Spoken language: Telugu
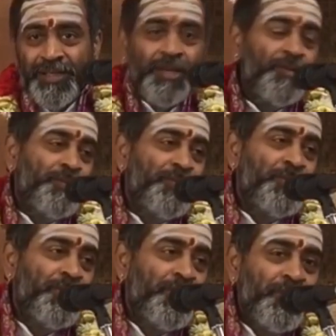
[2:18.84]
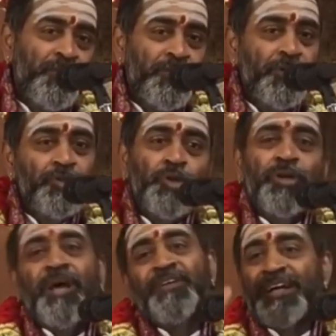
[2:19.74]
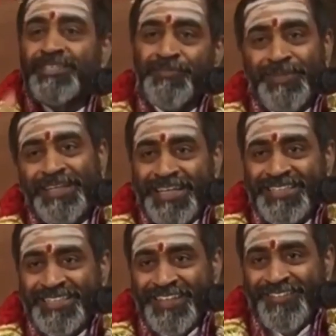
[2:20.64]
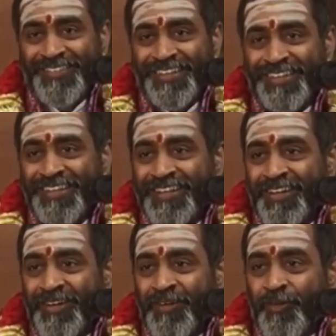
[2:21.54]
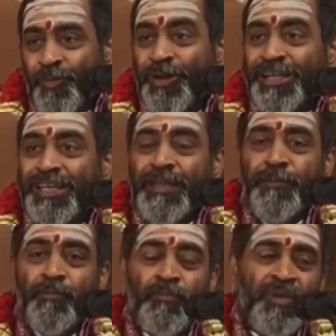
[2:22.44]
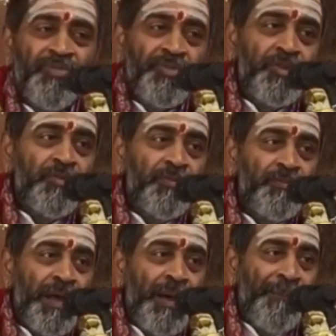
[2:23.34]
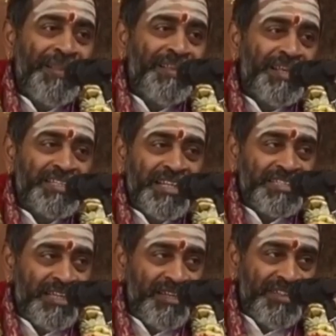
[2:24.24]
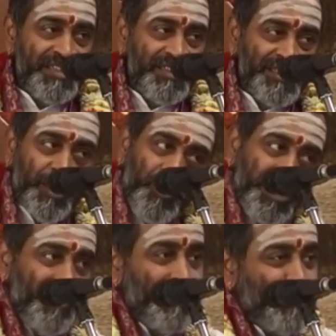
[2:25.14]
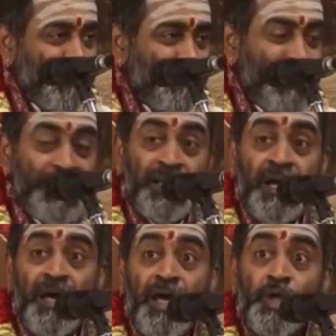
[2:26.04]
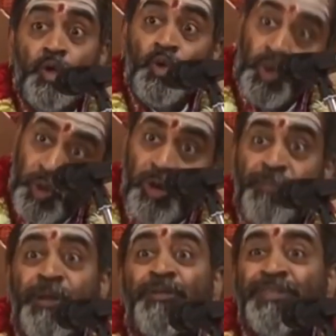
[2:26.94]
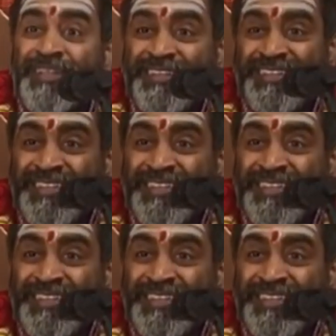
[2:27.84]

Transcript: నేను ఎంచుకునే అవకాశం మీకే ఇస్తాను ఒకటి మొత్తం ఆ పది లక్షల సైన్యమంతా ఒకవైపు వాళ్ళకి నారాయణులు అని కూడా పేరుంది